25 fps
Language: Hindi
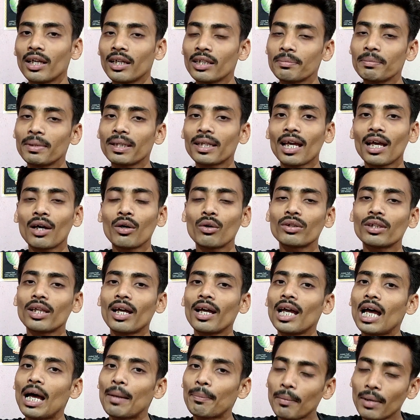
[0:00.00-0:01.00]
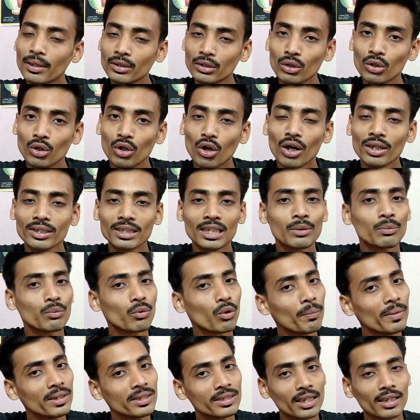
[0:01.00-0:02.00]
इसमें क्या होता है आपका जो लॉस है
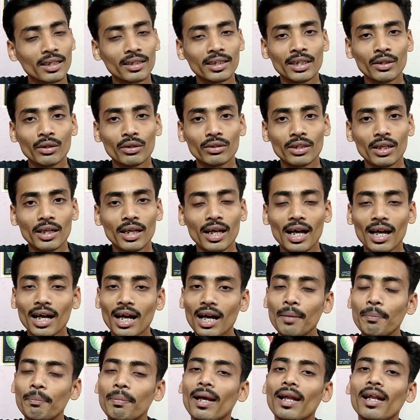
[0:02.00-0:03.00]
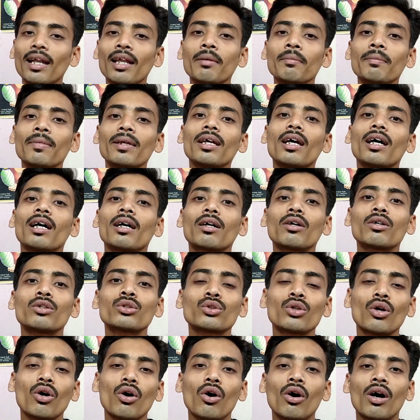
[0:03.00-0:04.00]
वो भी ज़्यादा नहीं होता है अगर पहले में आपको
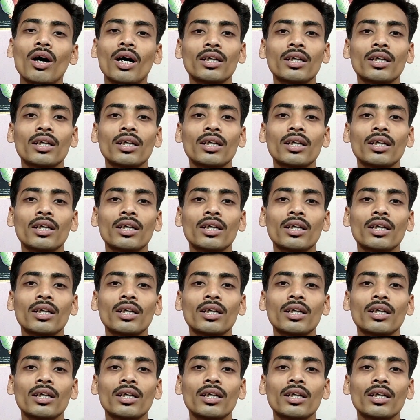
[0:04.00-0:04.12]
सौ